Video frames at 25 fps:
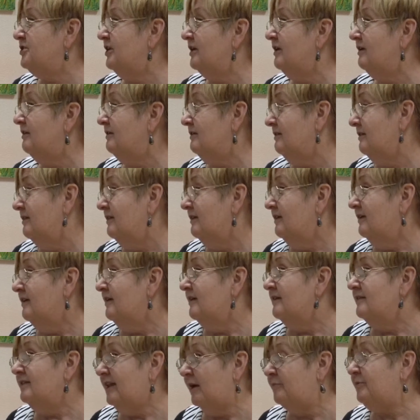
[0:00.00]
nr 4
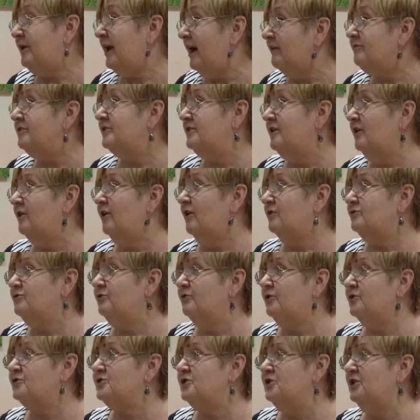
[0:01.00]
przy ulicy Piaskowej w
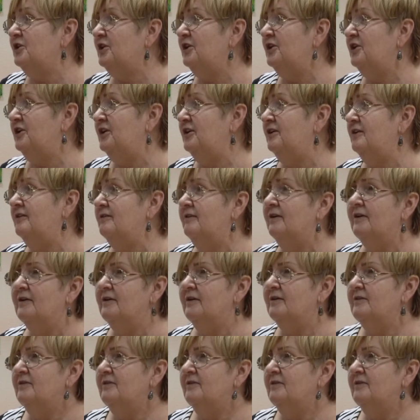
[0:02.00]
Policach. Autorka